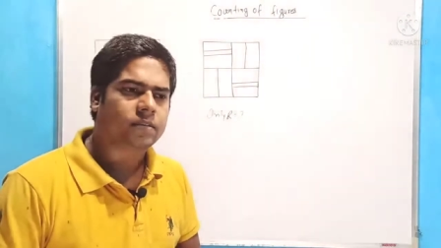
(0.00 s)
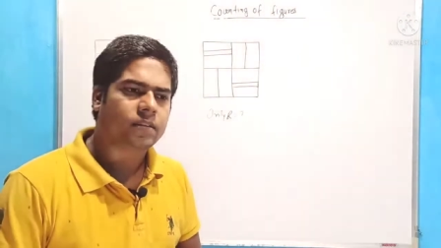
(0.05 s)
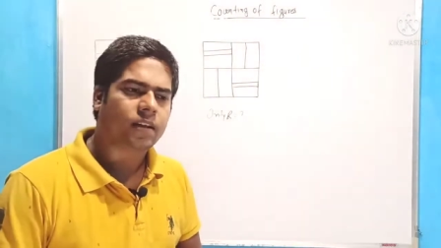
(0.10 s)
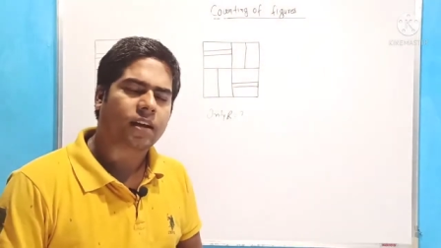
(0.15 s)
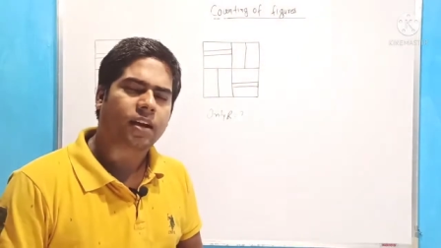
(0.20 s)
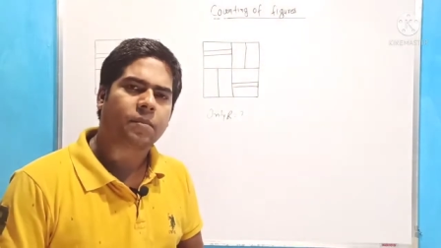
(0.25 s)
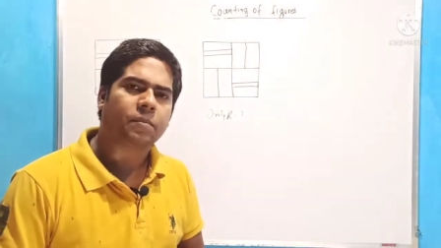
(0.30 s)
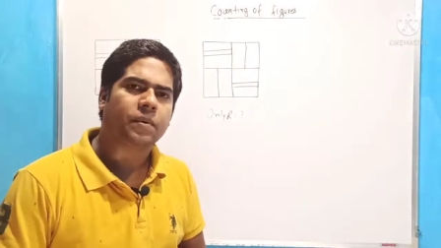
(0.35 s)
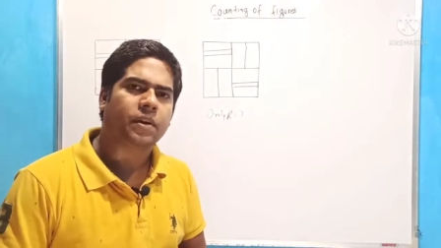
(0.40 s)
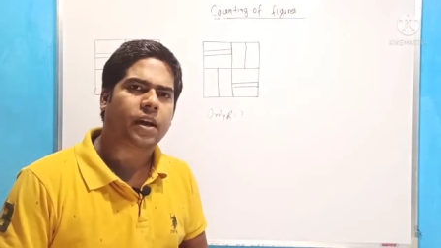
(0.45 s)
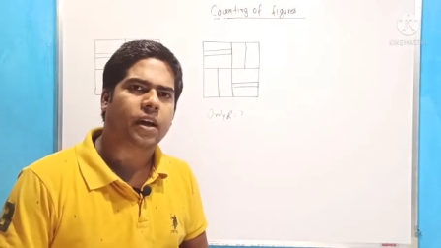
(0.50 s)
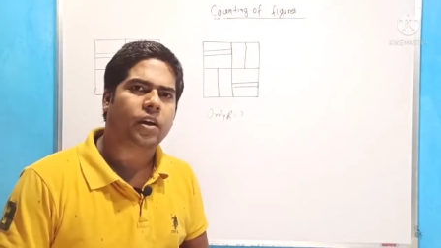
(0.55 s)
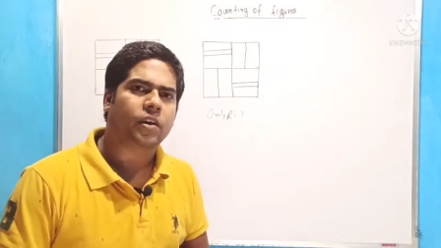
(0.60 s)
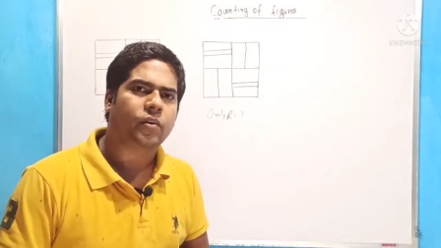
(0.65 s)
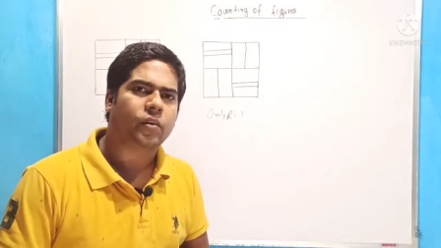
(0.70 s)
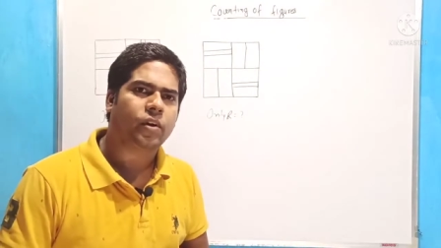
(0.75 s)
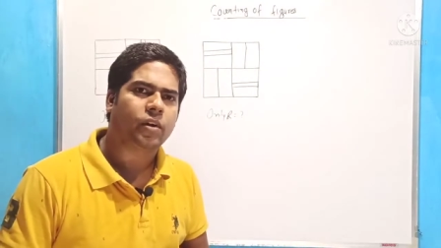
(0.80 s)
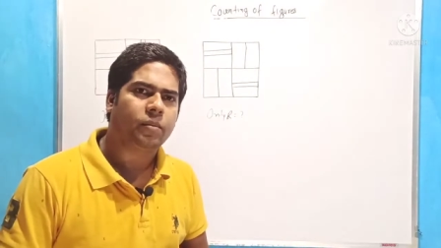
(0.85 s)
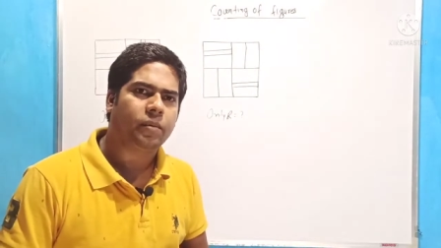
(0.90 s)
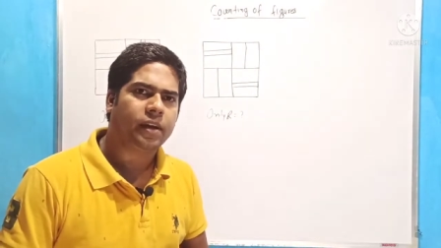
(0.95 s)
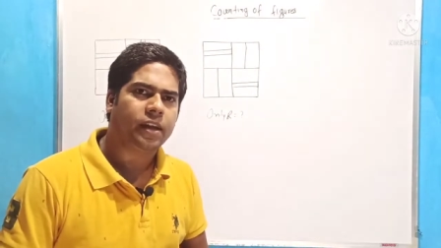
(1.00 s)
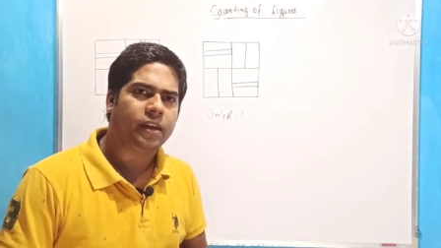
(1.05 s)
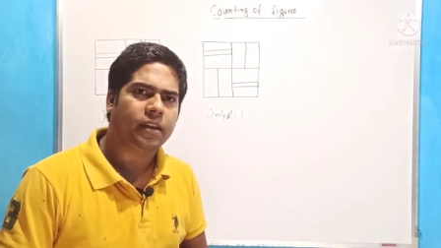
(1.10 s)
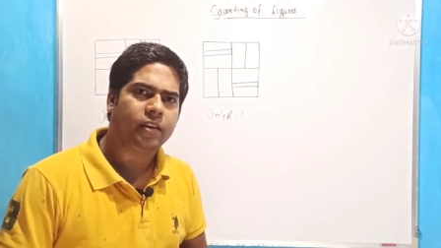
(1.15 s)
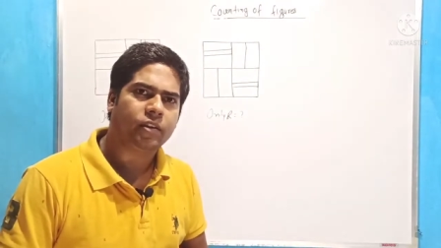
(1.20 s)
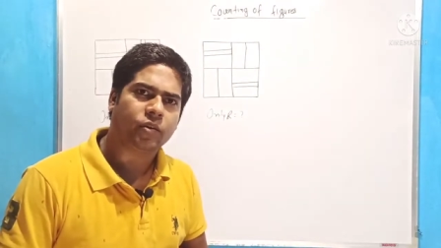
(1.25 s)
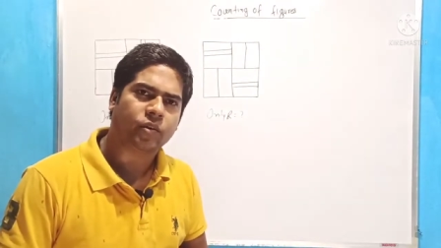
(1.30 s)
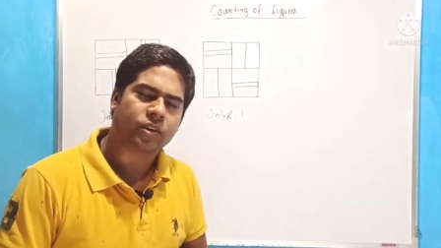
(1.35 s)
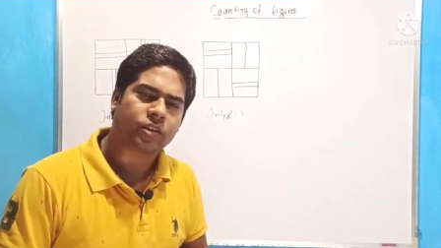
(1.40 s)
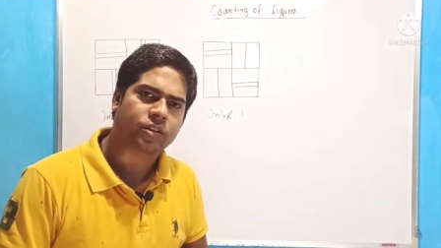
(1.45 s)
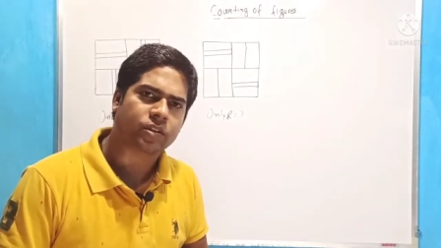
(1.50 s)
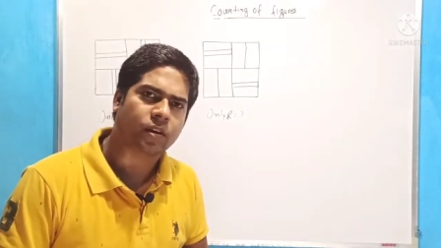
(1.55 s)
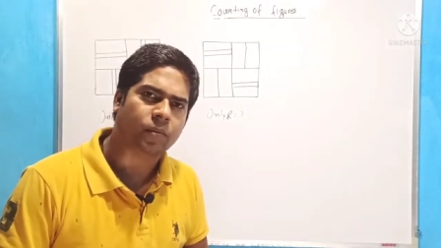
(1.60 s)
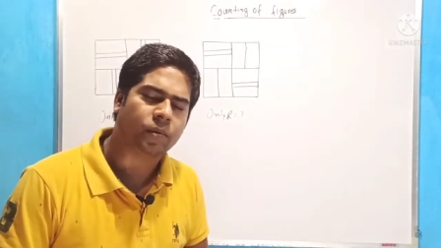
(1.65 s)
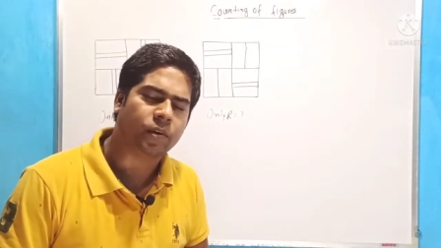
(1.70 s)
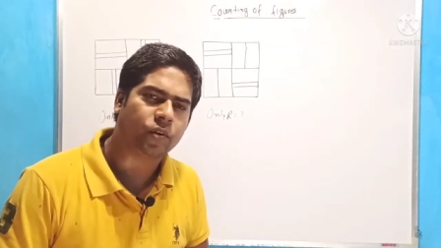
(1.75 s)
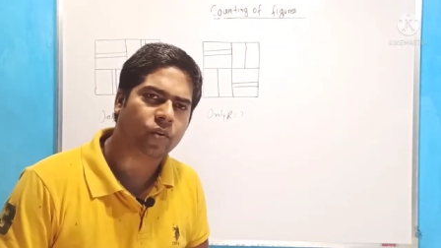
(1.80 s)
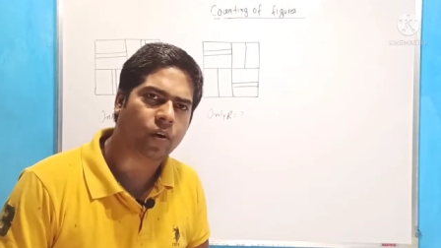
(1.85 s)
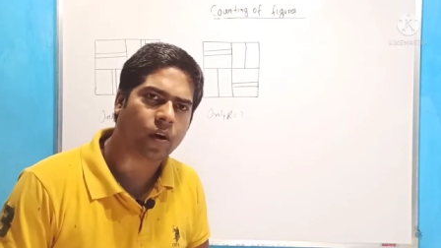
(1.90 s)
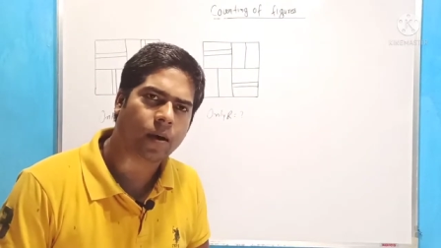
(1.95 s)
ताकि मेरा कोई भी एजुकेशनल
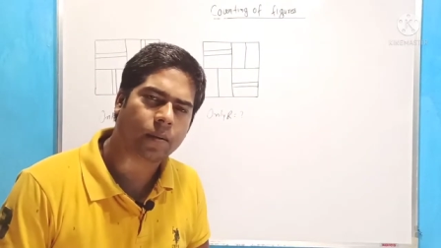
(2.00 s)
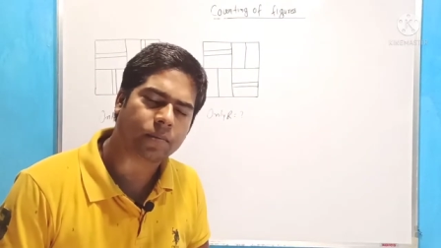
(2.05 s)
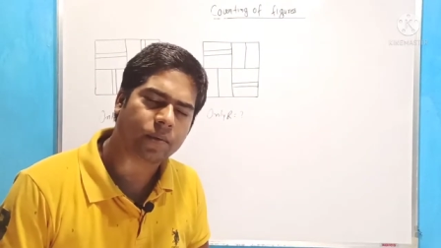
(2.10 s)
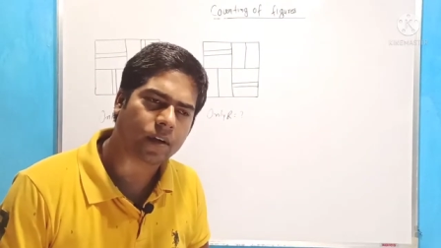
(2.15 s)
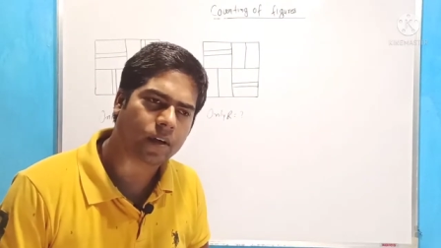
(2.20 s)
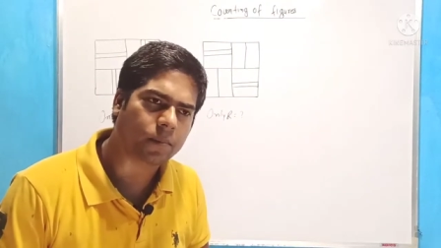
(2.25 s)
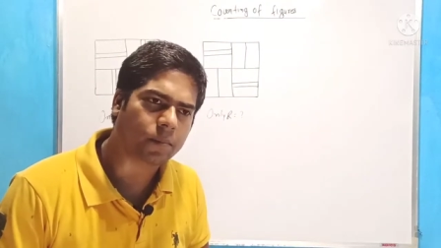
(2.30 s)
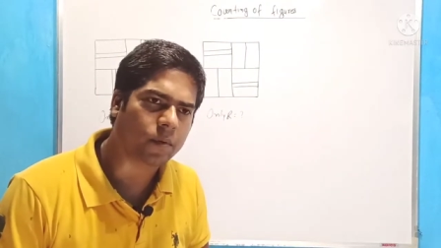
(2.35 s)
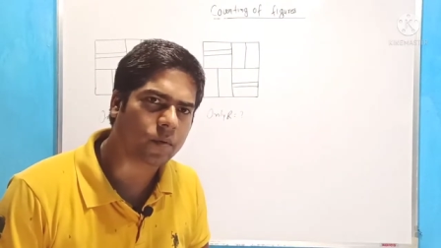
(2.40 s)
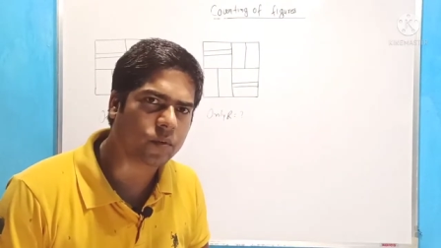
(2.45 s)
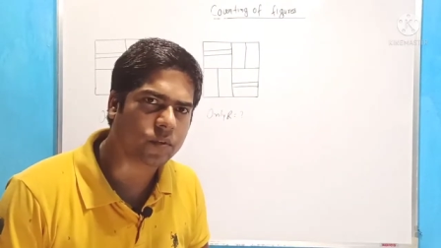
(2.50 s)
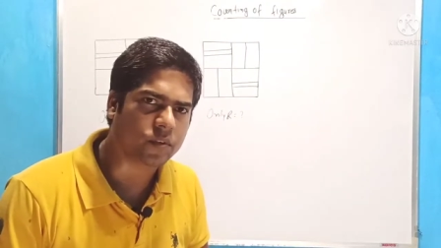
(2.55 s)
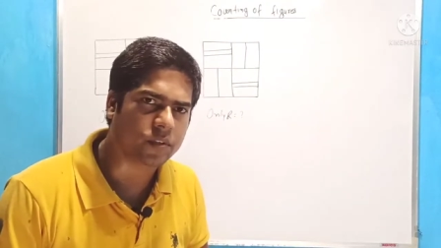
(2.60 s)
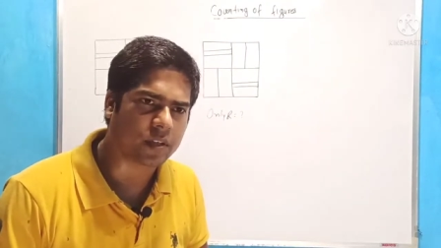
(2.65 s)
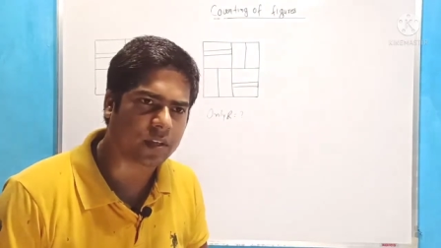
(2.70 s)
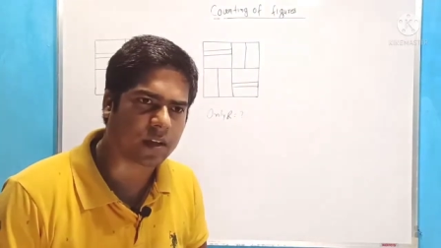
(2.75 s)
वीडियो आप तक पहुंच